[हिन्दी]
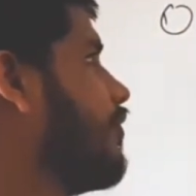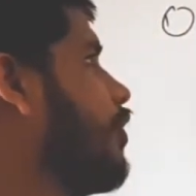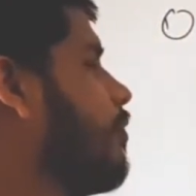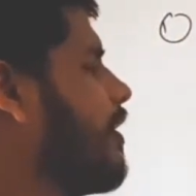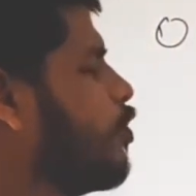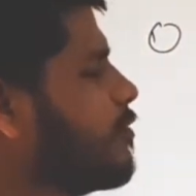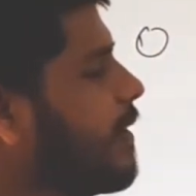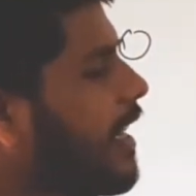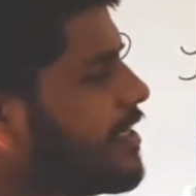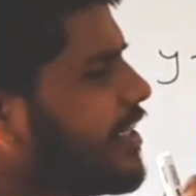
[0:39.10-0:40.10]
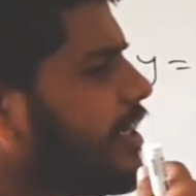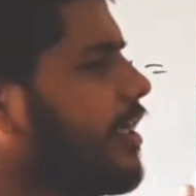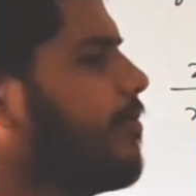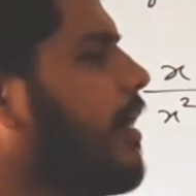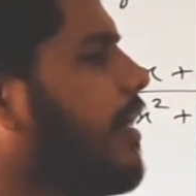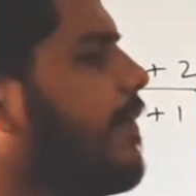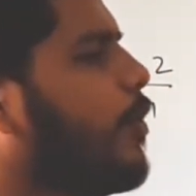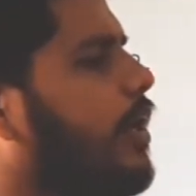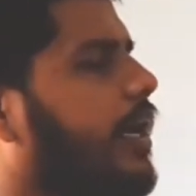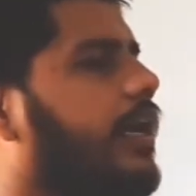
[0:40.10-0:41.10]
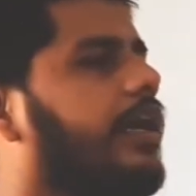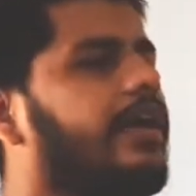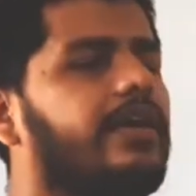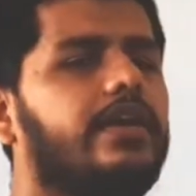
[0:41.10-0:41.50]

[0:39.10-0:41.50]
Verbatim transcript: वीडियो में कुछ मार्जिनल डिमांड बोला है